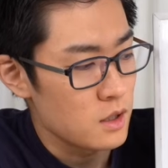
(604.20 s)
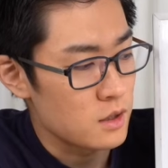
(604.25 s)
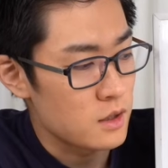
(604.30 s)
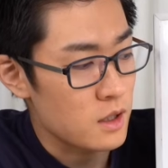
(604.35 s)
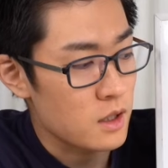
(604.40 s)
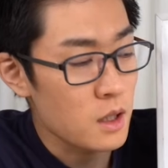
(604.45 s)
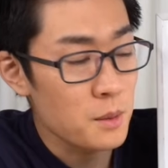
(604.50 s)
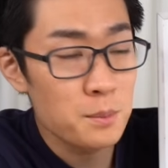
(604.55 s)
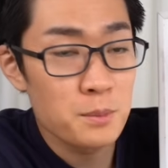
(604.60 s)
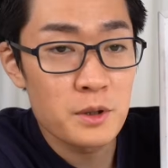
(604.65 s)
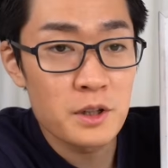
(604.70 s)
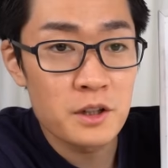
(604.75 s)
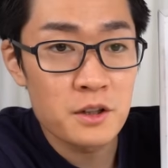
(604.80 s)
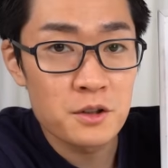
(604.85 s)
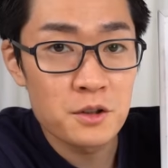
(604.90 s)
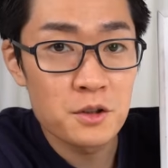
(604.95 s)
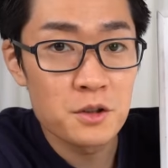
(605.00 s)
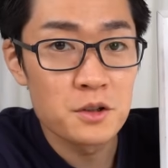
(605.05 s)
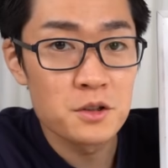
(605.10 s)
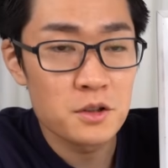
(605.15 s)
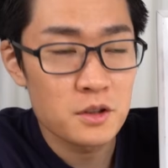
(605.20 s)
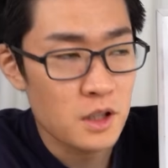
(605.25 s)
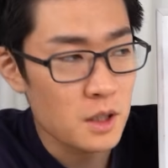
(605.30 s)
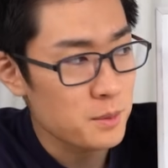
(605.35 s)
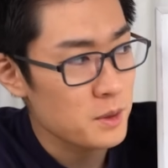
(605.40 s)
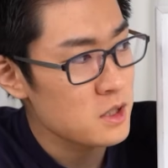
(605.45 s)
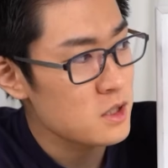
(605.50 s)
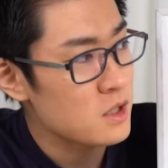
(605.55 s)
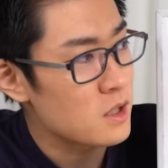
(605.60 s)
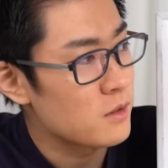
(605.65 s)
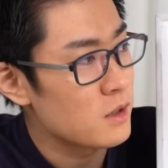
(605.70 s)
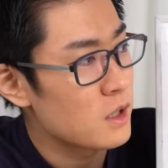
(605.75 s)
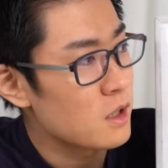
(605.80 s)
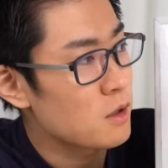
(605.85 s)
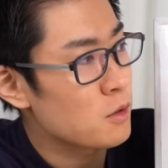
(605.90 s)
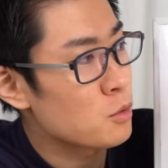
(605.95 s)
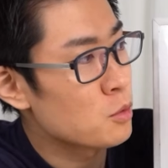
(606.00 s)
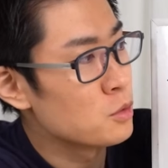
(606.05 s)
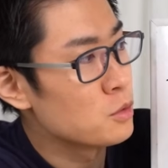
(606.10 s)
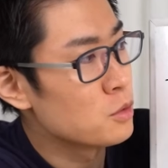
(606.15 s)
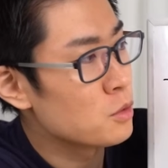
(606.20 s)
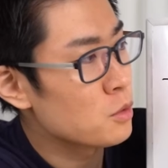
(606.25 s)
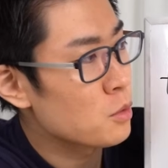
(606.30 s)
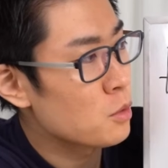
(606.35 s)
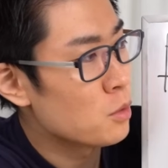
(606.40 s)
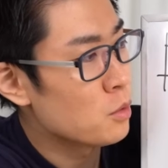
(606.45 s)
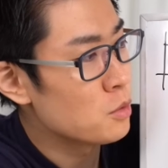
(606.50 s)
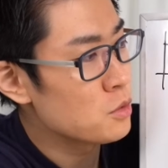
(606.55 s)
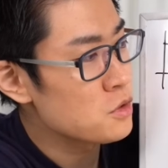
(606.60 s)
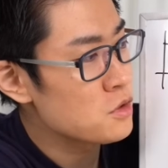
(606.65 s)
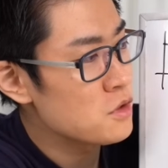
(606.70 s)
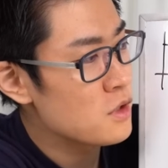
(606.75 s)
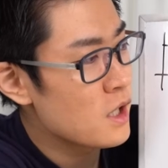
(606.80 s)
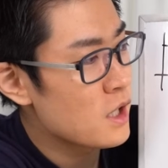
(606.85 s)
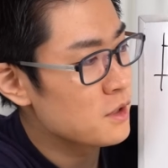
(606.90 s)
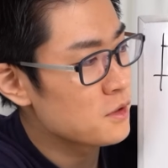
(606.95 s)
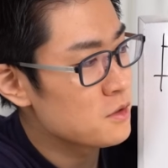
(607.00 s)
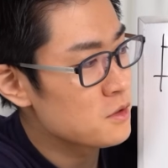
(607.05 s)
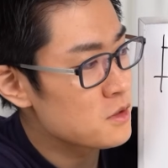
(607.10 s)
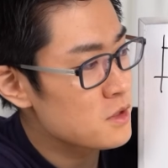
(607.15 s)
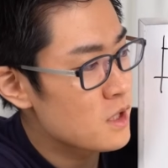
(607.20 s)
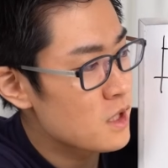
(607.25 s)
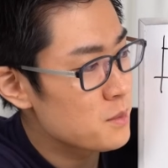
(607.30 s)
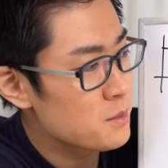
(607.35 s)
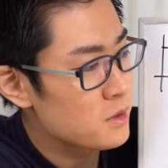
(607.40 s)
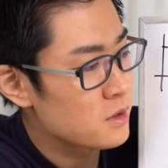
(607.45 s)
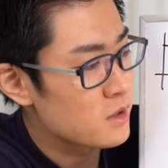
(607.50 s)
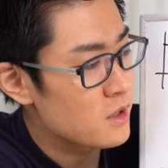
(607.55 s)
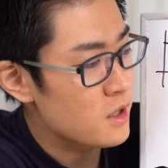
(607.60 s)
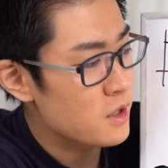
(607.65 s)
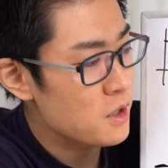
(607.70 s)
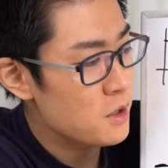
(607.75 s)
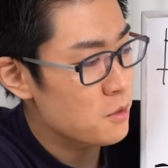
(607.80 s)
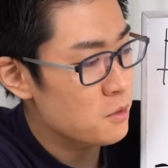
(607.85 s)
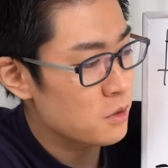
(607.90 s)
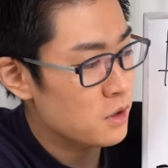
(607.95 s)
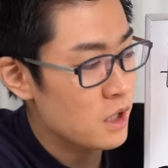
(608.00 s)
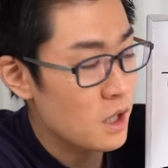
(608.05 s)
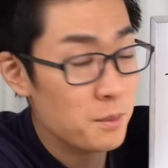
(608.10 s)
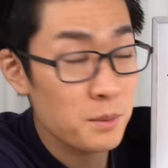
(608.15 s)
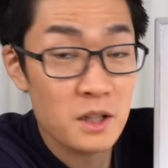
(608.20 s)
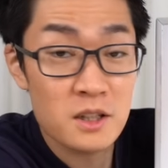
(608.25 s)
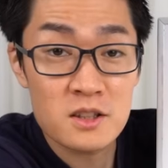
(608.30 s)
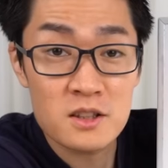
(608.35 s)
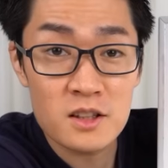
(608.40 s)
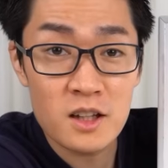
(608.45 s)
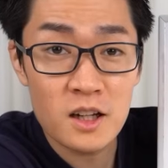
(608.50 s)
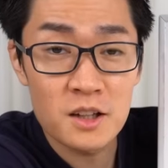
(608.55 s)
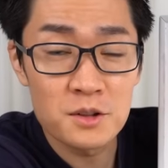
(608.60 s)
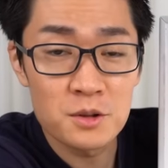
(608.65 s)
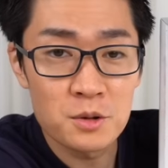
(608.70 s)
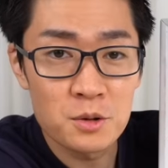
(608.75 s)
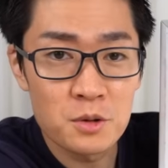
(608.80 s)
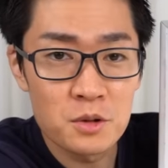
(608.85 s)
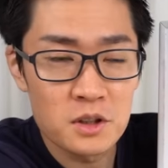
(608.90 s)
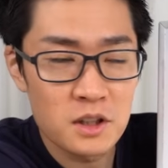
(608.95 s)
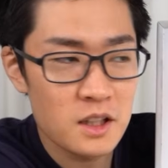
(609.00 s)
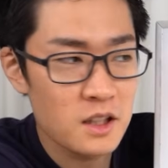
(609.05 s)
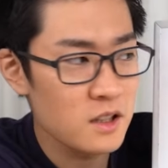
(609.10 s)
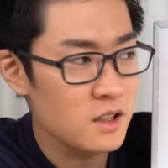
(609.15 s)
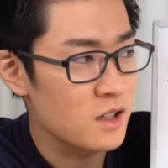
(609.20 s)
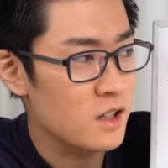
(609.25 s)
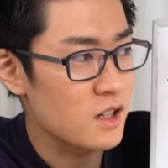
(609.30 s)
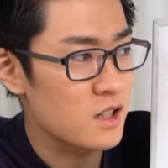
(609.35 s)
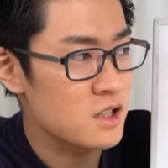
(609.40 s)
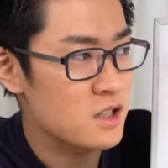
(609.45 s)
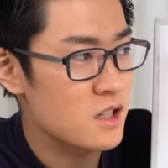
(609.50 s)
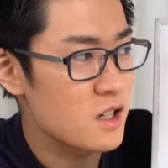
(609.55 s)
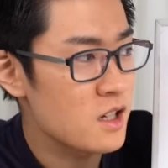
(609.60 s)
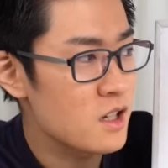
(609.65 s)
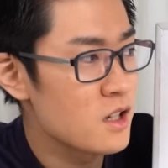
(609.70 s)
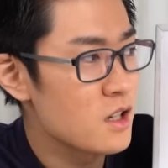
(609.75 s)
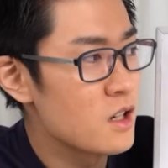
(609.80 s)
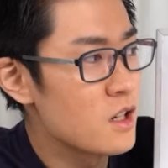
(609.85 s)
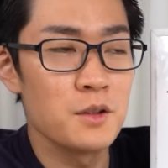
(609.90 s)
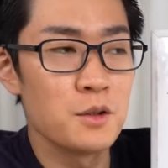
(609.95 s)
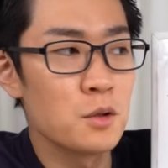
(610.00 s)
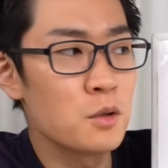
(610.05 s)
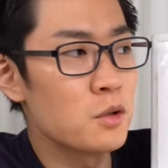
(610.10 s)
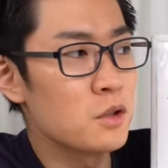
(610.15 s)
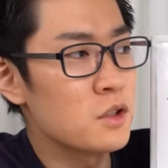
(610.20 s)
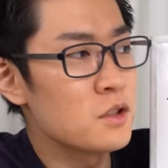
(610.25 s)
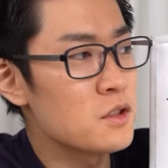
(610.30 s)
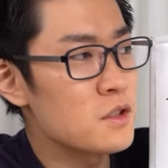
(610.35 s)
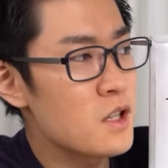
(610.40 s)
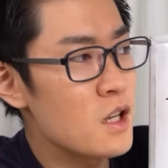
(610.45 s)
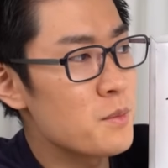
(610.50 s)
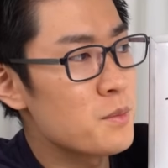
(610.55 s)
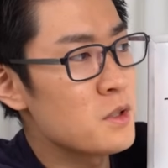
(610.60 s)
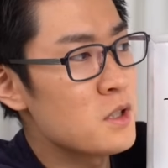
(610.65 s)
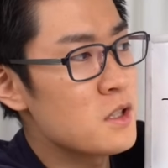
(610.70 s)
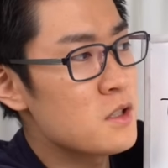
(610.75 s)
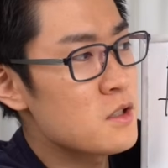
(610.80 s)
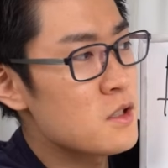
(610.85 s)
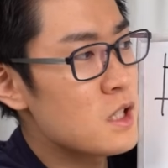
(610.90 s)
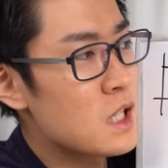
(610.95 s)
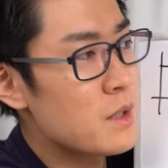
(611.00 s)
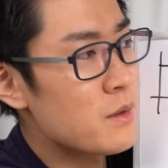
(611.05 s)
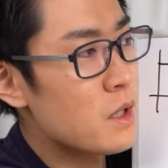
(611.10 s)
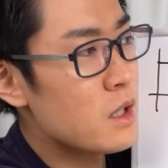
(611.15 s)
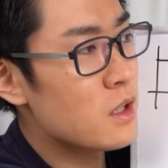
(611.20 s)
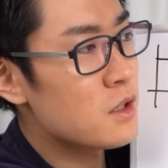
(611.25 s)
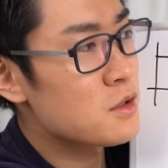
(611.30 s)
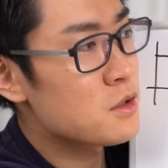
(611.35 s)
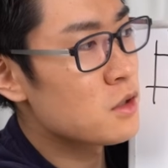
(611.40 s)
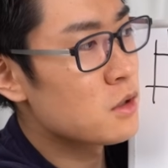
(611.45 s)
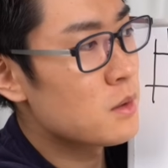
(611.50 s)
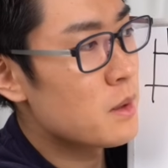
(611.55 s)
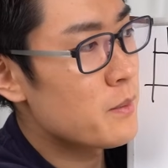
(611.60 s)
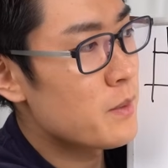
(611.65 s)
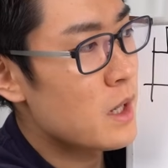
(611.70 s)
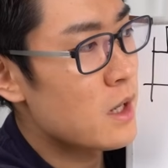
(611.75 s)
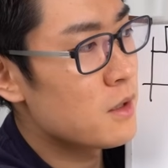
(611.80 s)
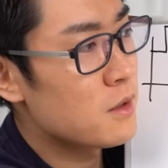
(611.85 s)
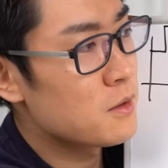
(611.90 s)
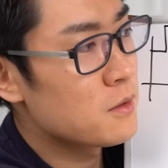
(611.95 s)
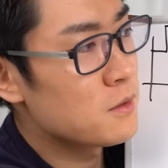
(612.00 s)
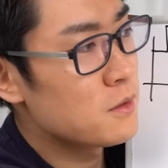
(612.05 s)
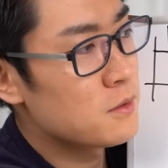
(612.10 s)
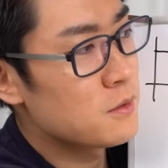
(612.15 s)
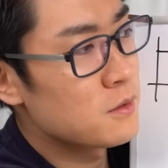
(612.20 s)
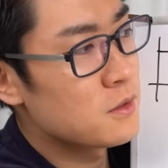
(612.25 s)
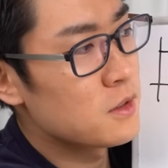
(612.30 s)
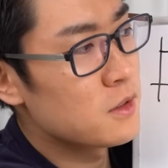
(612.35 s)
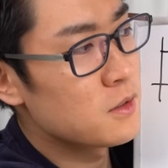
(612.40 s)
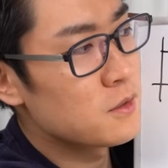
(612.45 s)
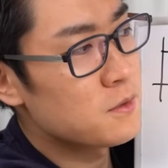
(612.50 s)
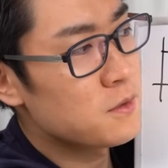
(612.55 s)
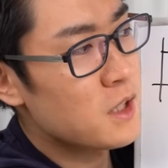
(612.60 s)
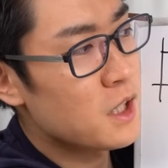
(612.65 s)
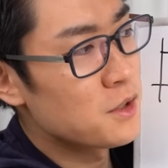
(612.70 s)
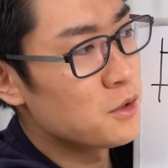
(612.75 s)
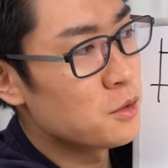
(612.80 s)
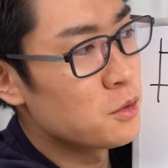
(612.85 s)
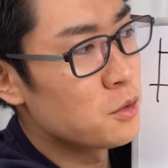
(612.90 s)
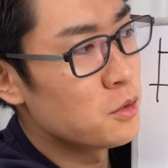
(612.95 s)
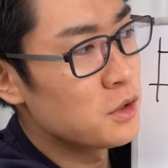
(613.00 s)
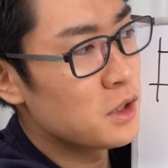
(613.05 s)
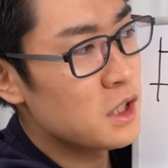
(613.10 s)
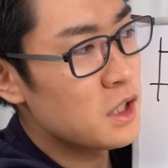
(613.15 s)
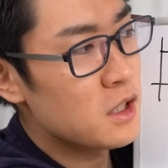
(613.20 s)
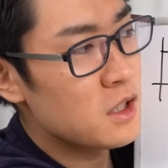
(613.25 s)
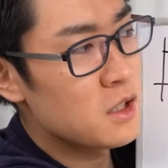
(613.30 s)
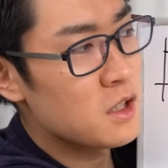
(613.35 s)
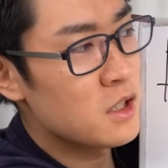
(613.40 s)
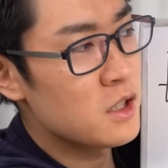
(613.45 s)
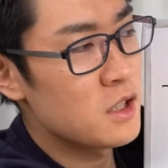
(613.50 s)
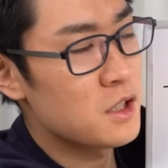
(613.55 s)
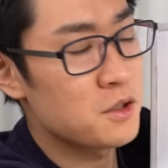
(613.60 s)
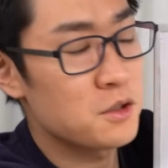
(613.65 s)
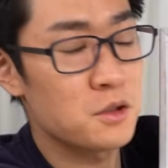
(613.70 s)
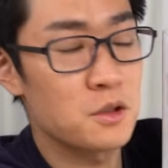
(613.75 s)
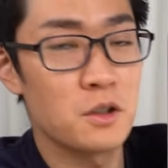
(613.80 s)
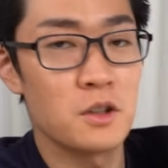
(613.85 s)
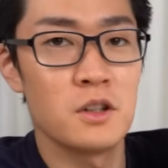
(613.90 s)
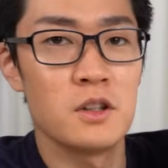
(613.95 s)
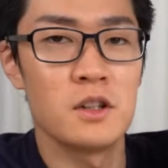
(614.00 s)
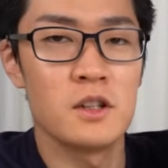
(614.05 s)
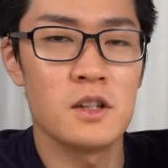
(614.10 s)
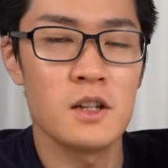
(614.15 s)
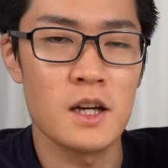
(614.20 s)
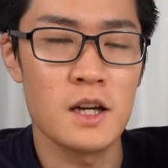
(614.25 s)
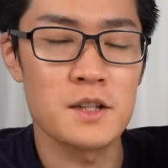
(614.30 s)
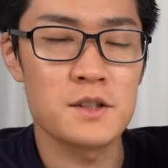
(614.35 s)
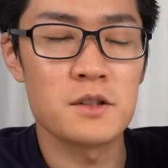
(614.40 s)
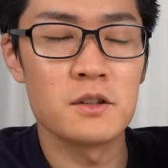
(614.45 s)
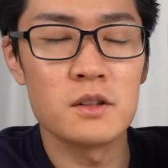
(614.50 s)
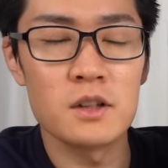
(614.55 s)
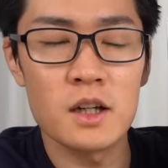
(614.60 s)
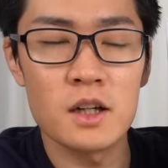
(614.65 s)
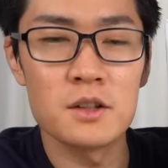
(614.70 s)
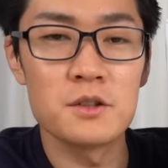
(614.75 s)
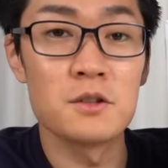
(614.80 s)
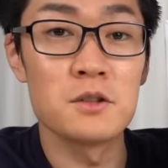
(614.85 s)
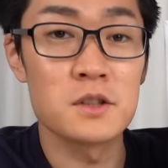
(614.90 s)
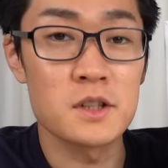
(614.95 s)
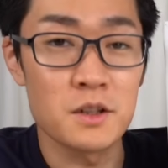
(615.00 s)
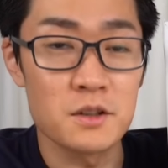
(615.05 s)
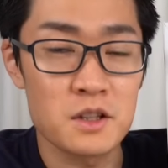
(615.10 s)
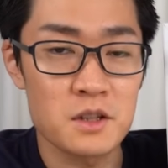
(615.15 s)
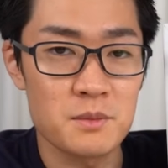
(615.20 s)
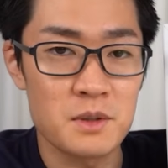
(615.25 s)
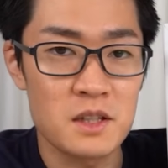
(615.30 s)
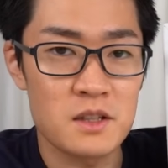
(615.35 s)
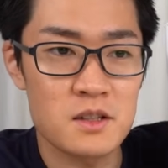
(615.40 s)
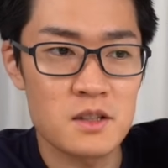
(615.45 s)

デカップリング用のキャパシタはこの高周波の成分だけをキャパシタの方に逃がして、残りの成分についてはそのまま負荷の方に行くと、そんな動作をしま